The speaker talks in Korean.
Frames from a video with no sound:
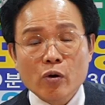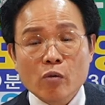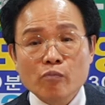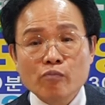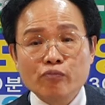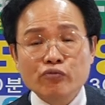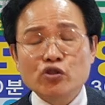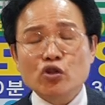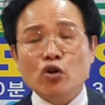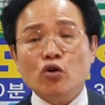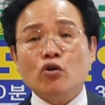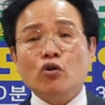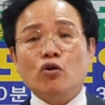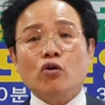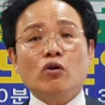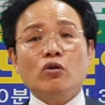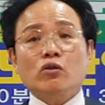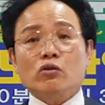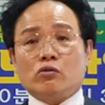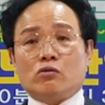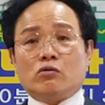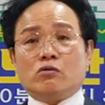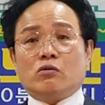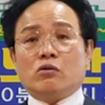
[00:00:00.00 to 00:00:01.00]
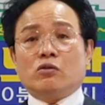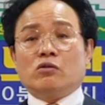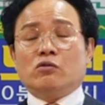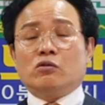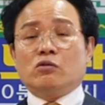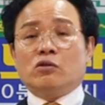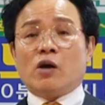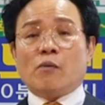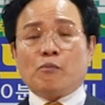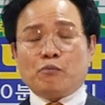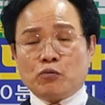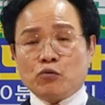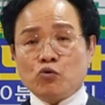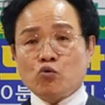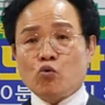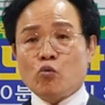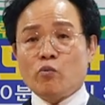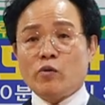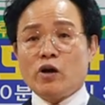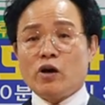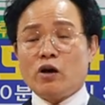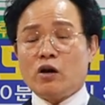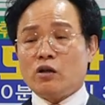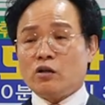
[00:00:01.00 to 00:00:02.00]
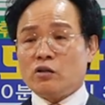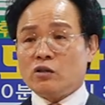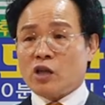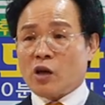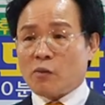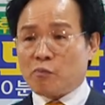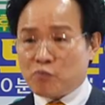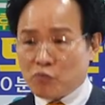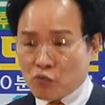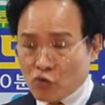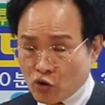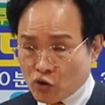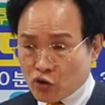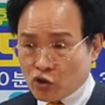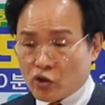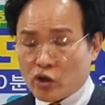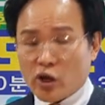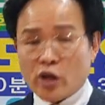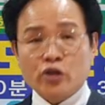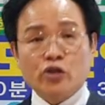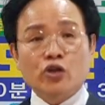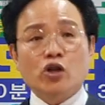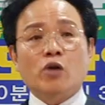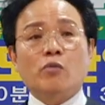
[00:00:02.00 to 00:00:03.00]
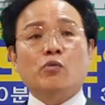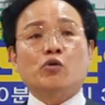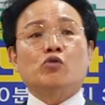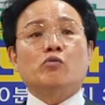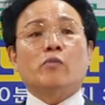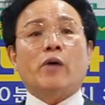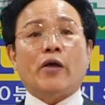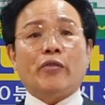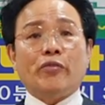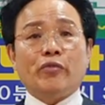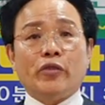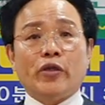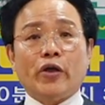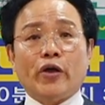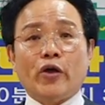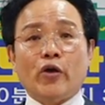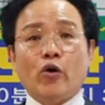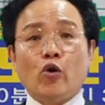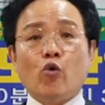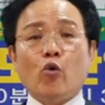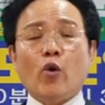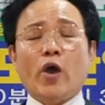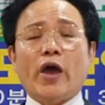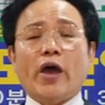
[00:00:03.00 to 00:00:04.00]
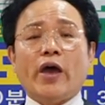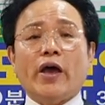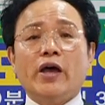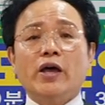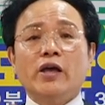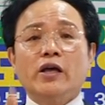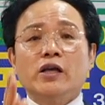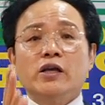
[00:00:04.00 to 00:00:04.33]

무조건 나쁜 놈이야 나쁜 것들아 이래버리면 안 돼. 왜?